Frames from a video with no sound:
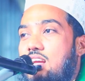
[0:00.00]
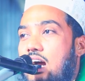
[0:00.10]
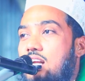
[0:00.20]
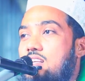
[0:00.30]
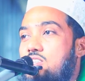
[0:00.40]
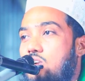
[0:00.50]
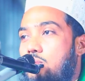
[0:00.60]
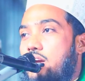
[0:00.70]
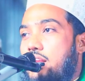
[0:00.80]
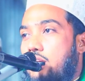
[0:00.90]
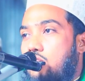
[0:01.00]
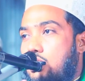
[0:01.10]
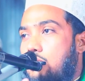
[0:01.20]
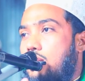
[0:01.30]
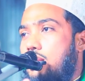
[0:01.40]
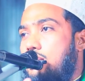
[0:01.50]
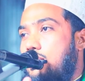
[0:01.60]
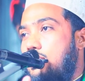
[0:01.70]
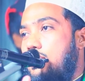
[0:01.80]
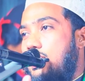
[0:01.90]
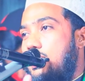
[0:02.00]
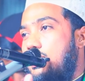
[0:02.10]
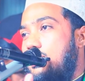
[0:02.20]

ঘাটে সময় নাই কথা বলেন ঠিক কিনা